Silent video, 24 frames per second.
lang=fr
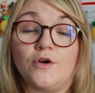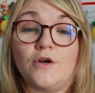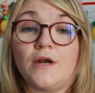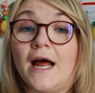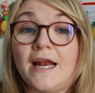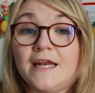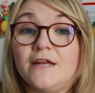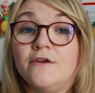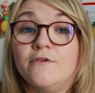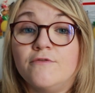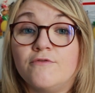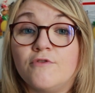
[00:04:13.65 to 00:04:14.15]

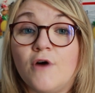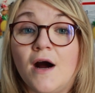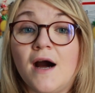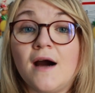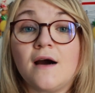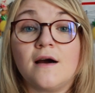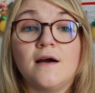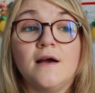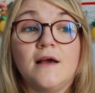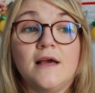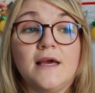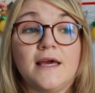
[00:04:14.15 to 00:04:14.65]
aller le
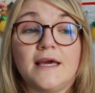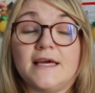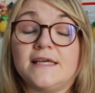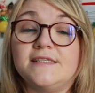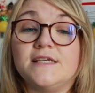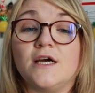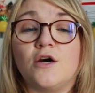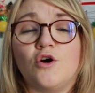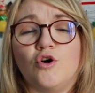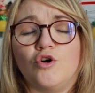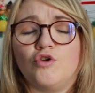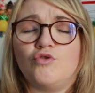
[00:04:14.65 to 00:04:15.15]
voir et
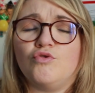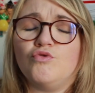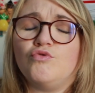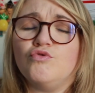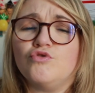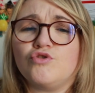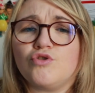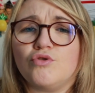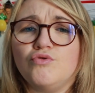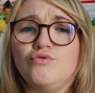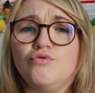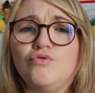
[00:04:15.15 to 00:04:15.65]
dire coucou
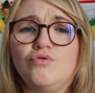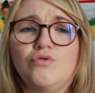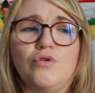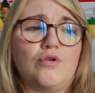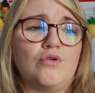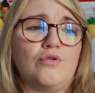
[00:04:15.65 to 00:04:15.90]
Jean-Loup,